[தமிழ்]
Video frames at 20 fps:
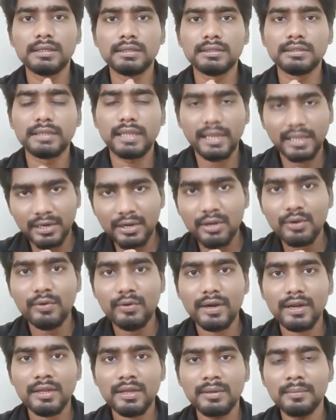எல்லாருக்கும்
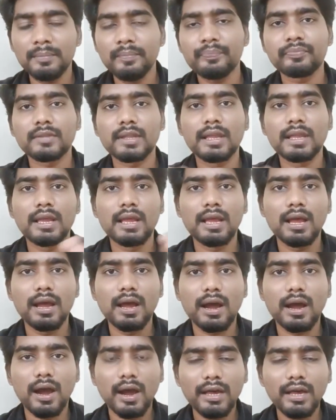வணக்கம்
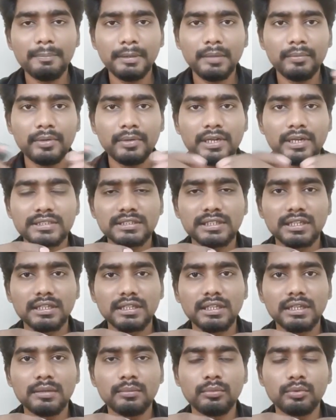ஆர்பிஎம் பில்டர்ஸ்லேருந்து
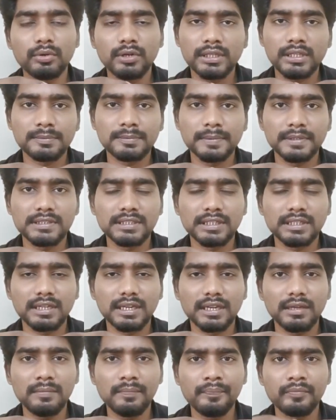முருகதாஸ் பேசிட்டு
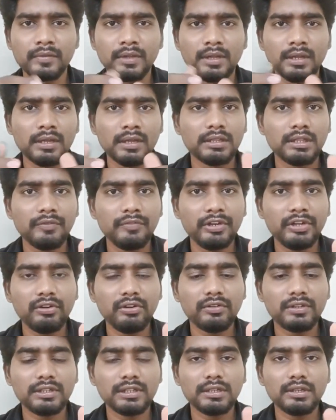இருக்கேன் இந்த
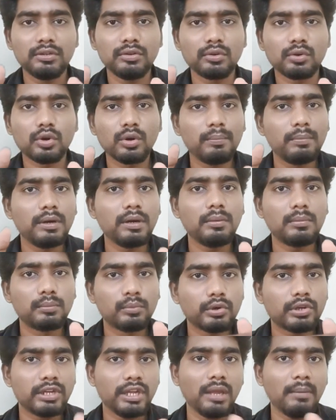வீடியோவில் வந்து ரொம்ப
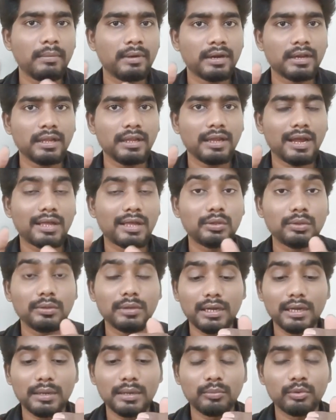முக்கியமான
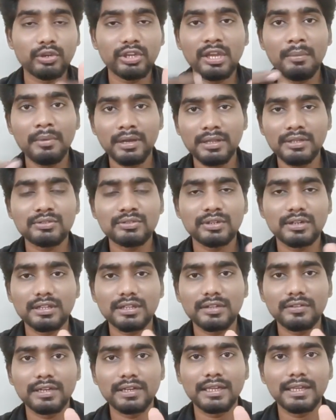அதுவும் முக்கியமானதுன்னு
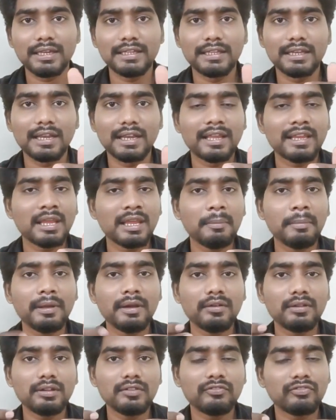சொல்கிறத விட இதை நிறைய
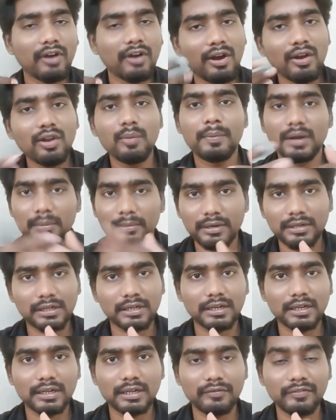பேர் வந்து ஃபாலோ பண்ண
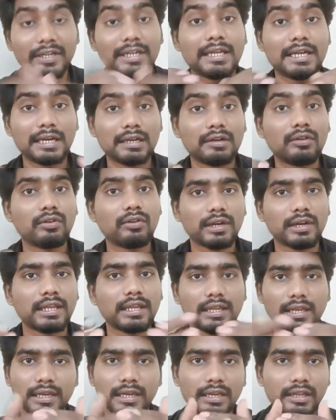மாட்டாங்க வீடு கட்டணும்னு
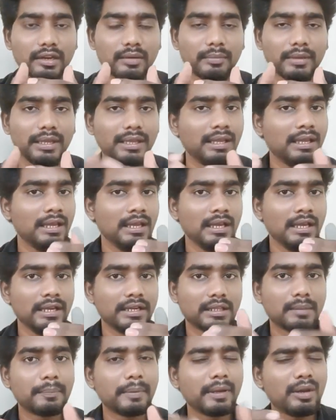நினைக்கிற எல்லாருமே
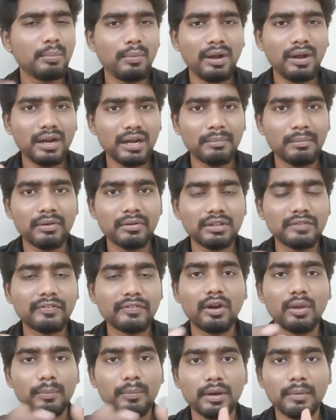இது பெரும்பாலான நம்பர் வந்து
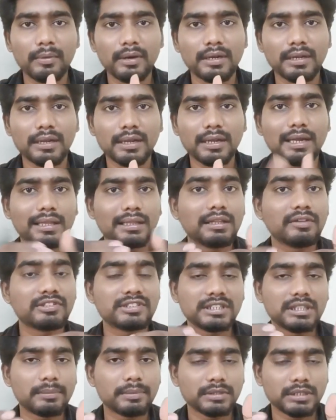ஃபாலோ பண்ண மாட்டாங்க அந்த
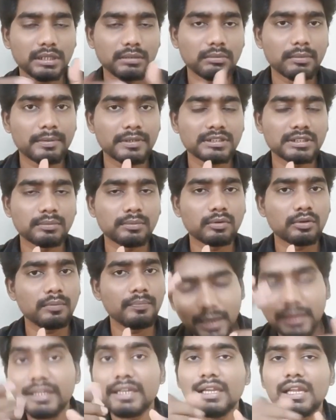விஷயத்தை பற்றி நம்ம பேச
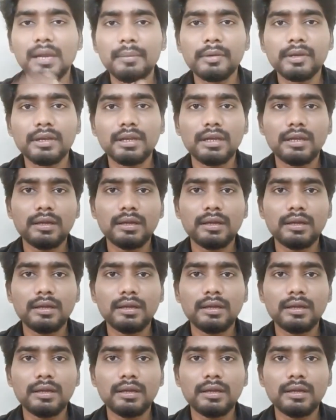போகிறோம் என்ன அப்படின்னா